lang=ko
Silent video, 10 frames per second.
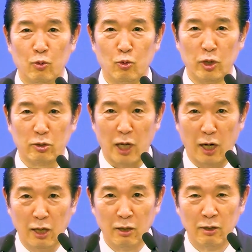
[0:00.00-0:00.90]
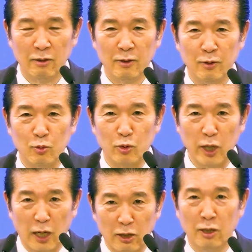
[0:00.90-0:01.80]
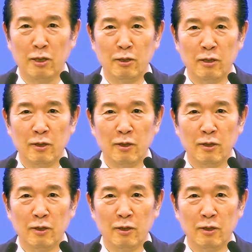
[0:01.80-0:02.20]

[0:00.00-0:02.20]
우리 딸, 우리 아들,